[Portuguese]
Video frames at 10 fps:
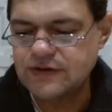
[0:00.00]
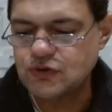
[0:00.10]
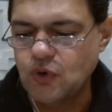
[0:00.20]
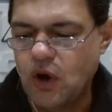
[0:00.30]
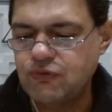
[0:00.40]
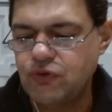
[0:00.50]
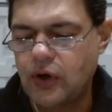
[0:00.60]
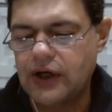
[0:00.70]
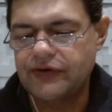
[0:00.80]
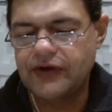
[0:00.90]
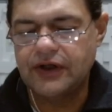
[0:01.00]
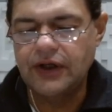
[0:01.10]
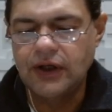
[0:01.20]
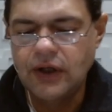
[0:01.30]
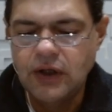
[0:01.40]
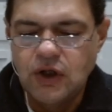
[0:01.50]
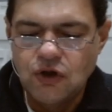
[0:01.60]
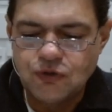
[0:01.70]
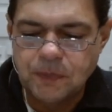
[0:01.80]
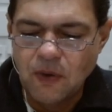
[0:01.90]
às nove horas aqui,
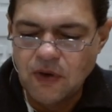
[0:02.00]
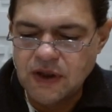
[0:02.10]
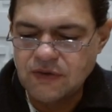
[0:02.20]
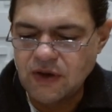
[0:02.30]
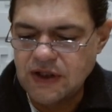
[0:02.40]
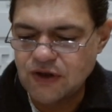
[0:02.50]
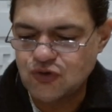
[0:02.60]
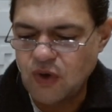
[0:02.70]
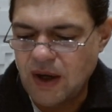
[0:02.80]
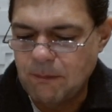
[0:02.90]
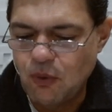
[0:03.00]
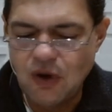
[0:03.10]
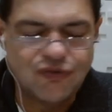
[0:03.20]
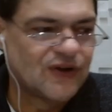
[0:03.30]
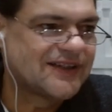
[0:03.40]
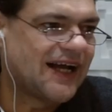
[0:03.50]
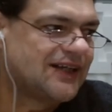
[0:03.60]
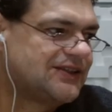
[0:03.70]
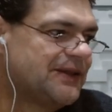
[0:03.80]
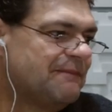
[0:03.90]
explorando aí a sua boa
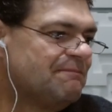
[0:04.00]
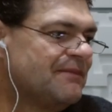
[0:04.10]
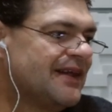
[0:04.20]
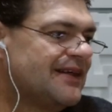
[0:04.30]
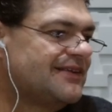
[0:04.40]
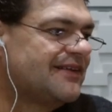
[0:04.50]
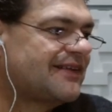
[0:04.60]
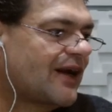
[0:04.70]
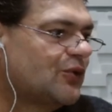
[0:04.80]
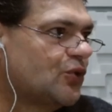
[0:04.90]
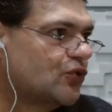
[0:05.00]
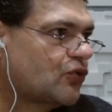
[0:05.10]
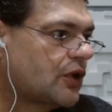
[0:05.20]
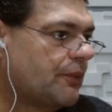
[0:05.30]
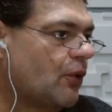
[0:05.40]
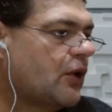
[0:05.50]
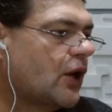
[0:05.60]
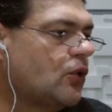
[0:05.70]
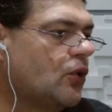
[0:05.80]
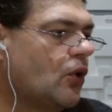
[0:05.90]
vontade de estar conosco aqui. Meu
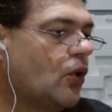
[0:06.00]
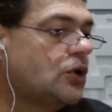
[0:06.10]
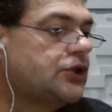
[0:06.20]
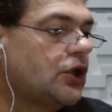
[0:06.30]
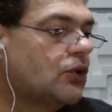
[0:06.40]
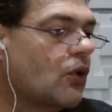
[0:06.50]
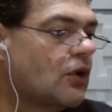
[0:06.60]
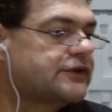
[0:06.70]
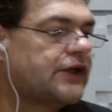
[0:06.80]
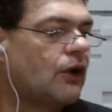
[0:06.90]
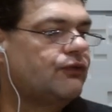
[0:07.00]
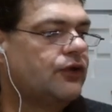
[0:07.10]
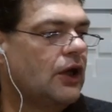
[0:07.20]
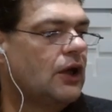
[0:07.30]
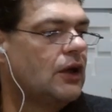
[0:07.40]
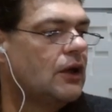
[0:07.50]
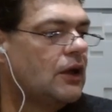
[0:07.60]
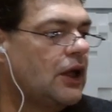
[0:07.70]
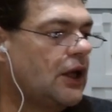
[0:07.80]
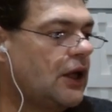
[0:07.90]
caro Rodrigo Gonçalves,
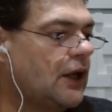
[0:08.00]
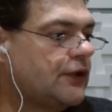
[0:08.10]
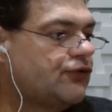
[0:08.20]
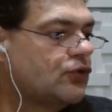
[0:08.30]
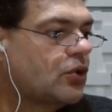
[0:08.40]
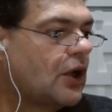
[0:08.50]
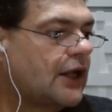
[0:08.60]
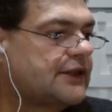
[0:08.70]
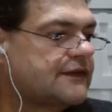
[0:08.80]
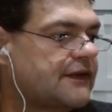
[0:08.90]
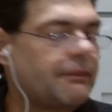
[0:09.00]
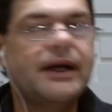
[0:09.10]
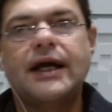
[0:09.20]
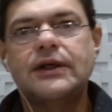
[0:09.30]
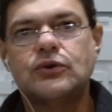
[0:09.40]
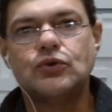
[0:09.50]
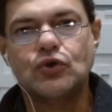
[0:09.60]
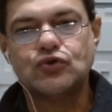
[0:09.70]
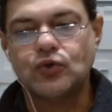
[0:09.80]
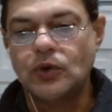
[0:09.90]
é, titular dessa bancada,
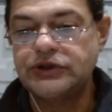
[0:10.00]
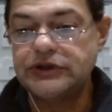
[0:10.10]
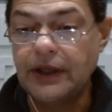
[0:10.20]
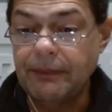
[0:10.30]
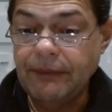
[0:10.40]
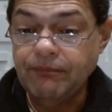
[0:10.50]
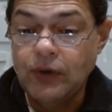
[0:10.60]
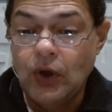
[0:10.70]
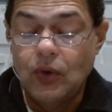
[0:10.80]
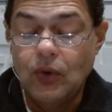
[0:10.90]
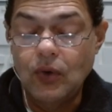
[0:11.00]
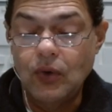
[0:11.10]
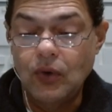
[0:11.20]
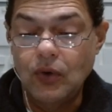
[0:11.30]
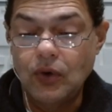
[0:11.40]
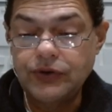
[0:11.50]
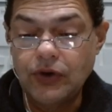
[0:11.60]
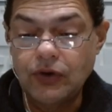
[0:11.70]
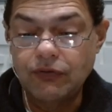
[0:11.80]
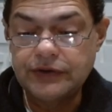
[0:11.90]
conosco hoje também. Ô, ô,
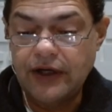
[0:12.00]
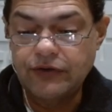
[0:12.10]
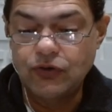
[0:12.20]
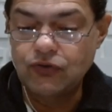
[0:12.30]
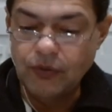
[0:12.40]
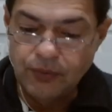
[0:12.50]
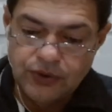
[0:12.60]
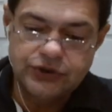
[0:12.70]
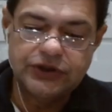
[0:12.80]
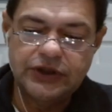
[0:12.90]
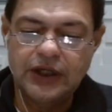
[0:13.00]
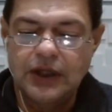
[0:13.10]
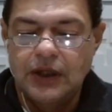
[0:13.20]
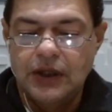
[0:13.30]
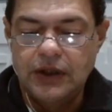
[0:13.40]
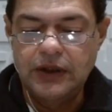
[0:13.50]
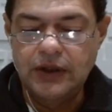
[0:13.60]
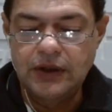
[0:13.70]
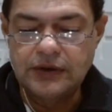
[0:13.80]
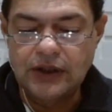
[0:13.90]
Rodrigo, vou trazer o seu bom dia
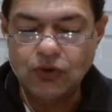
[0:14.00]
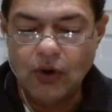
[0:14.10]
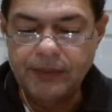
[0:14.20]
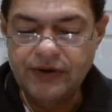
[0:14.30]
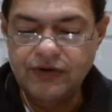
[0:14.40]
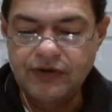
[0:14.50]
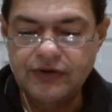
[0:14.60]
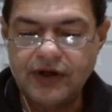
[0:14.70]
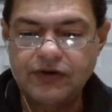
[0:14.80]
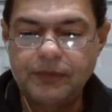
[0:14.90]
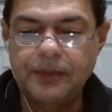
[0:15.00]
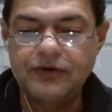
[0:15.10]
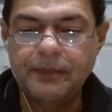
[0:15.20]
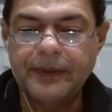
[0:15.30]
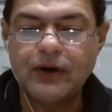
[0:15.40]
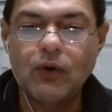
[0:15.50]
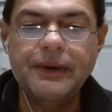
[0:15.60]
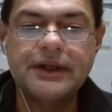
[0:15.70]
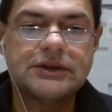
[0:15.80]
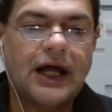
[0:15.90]
e, naturalmente, já te pedi para
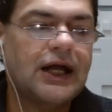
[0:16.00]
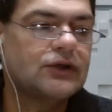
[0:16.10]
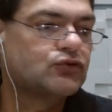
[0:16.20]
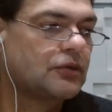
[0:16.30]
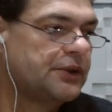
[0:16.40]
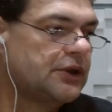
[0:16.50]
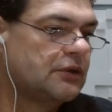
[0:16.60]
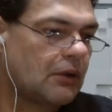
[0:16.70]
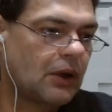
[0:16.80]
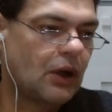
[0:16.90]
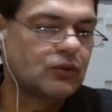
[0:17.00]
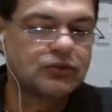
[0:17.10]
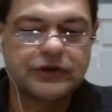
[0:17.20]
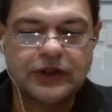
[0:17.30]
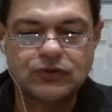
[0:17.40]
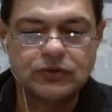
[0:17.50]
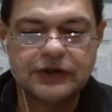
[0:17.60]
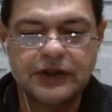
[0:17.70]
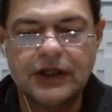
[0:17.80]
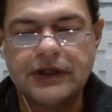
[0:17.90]
comentar sobre alguns
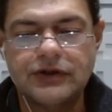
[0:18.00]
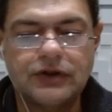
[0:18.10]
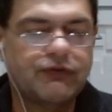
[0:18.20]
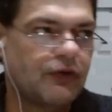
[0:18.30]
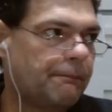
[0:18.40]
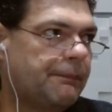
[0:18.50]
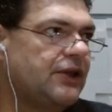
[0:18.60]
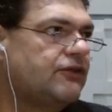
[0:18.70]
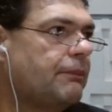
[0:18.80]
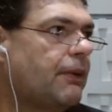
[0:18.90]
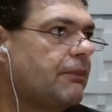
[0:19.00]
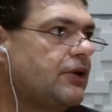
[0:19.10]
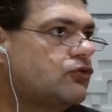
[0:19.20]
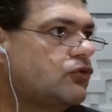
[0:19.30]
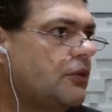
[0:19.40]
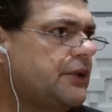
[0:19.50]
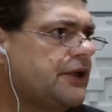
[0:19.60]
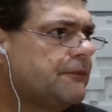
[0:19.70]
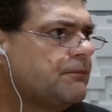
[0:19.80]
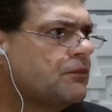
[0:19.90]
assuntos aqui que a gente falou, principalmente
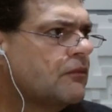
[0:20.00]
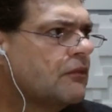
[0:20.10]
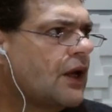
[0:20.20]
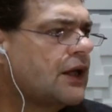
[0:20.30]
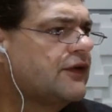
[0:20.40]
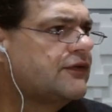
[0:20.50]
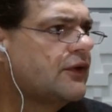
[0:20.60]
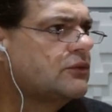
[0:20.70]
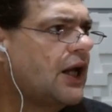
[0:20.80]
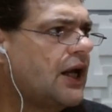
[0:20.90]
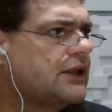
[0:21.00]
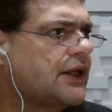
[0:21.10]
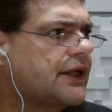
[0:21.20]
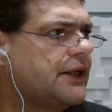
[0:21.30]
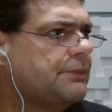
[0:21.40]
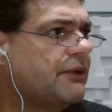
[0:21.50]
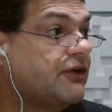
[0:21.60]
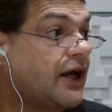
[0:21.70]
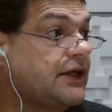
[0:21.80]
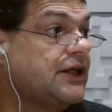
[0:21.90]
sobre a questão da, da gripe
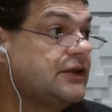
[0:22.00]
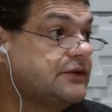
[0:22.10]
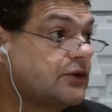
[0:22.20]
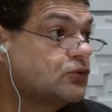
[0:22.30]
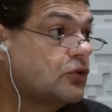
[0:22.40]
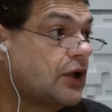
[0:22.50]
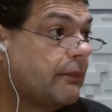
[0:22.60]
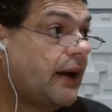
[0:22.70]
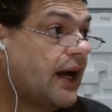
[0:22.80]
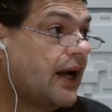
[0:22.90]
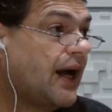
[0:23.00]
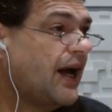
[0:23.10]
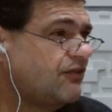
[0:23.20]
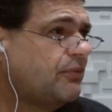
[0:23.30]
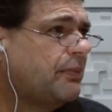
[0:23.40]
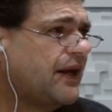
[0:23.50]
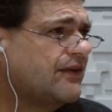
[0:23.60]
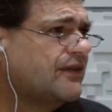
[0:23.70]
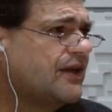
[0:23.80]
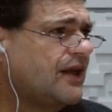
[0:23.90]
aviária e em São João da Barra. A ave
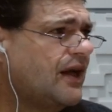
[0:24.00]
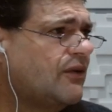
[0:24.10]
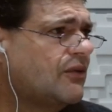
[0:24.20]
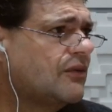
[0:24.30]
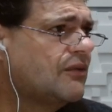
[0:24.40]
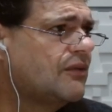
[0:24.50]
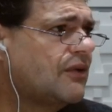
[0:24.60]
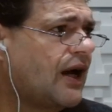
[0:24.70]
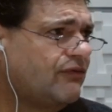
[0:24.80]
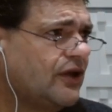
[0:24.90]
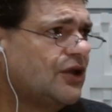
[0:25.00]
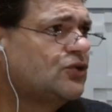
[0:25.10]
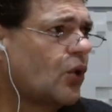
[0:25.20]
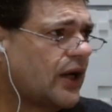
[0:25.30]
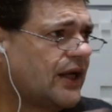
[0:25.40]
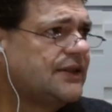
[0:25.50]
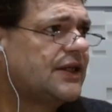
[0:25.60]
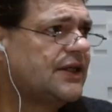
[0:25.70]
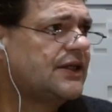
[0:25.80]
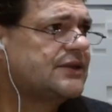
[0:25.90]
parece que é uma ave
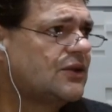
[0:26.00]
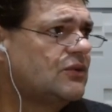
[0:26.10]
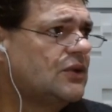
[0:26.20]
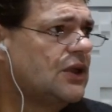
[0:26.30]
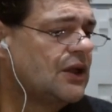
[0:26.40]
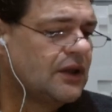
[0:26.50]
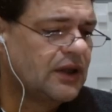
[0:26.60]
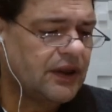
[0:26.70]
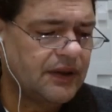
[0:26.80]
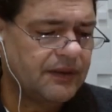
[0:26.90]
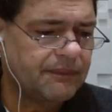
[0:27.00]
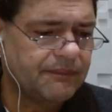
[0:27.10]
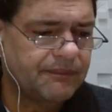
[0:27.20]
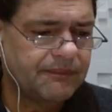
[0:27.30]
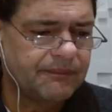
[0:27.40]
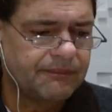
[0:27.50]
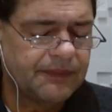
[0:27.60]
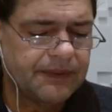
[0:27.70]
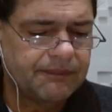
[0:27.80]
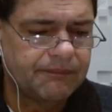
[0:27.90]
litorânea, né? Então é, é
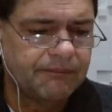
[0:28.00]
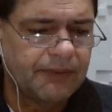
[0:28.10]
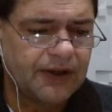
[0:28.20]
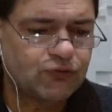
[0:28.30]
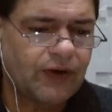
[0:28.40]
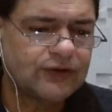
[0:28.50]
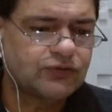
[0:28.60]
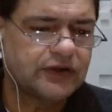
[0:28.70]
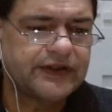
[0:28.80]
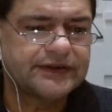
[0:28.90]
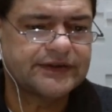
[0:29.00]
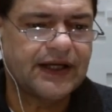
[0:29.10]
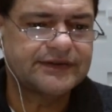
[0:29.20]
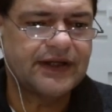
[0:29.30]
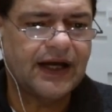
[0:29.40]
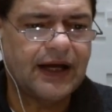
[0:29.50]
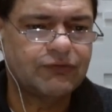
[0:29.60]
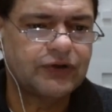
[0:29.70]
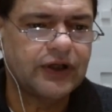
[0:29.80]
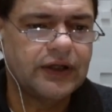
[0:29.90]
mais fácil acessar essa
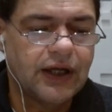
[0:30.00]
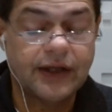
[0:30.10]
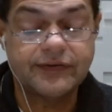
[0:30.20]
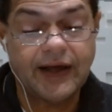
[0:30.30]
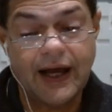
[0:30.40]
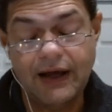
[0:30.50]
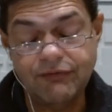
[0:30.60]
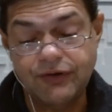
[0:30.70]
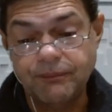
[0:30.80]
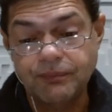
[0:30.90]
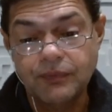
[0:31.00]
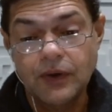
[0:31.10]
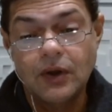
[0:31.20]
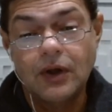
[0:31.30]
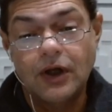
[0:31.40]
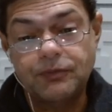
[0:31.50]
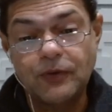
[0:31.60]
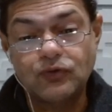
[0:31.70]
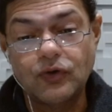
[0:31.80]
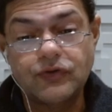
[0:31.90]
árvore aí, essa ave as
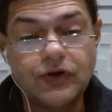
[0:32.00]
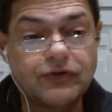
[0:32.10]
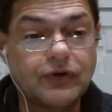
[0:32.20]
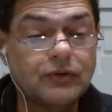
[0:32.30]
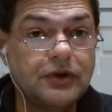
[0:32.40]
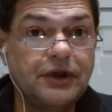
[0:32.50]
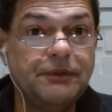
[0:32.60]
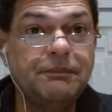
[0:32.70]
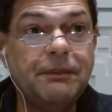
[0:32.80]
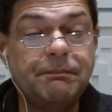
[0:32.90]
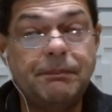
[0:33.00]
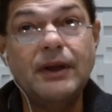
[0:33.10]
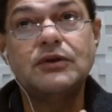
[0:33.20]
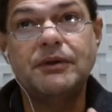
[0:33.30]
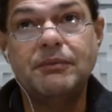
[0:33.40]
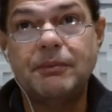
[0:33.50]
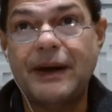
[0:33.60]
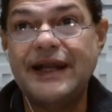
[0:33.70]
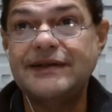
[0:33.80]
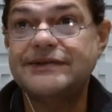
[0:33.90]
pessoas que estão. No, e me, pelo que me
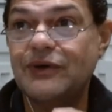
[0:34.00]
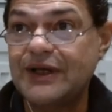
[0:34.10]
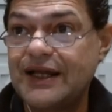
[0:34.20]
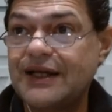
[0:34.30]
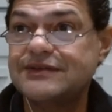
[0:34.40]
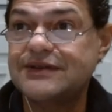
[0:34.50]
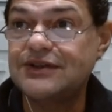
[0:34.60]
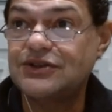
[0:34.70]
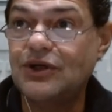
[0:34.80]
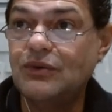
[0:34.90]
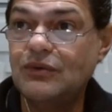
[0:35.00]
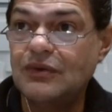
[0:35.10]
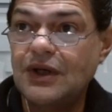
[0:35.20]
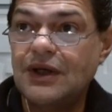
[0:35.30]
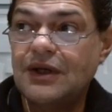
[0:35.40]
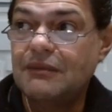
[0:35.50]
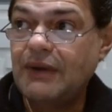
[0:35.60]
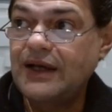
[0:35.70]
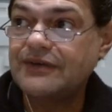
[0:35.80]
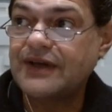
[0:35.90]
parece, são aquelas que estão
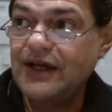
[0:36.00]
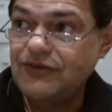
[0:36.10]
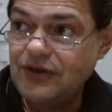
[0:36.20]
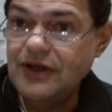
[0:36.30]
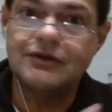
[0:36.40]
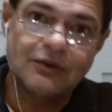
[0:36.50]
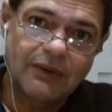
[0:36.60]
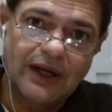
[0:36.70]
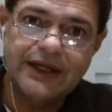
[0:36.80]
mais caidinhas, estão com a